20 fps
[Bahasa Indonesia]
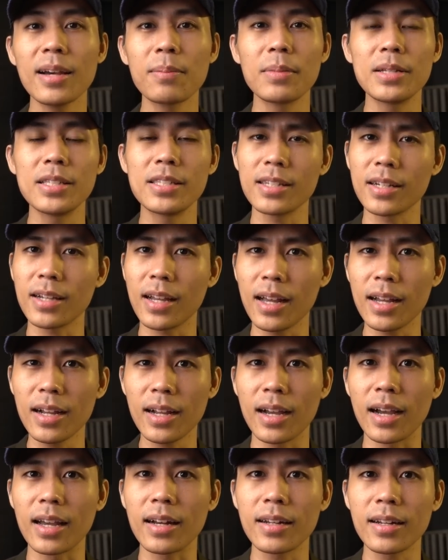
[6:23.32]
yang
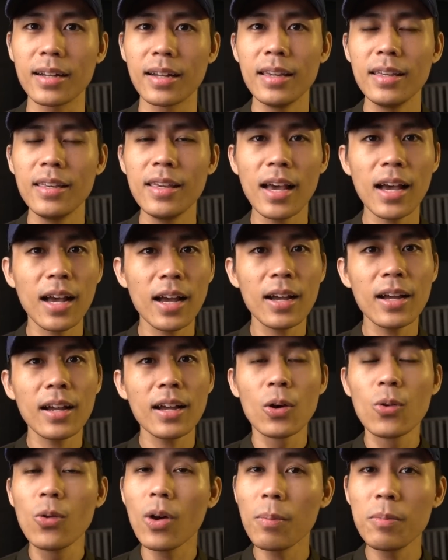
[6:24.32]
mencengangkan yang
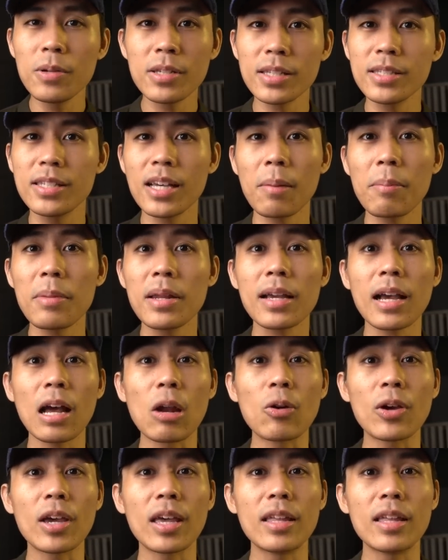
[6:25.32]
gue bisa jamin kalau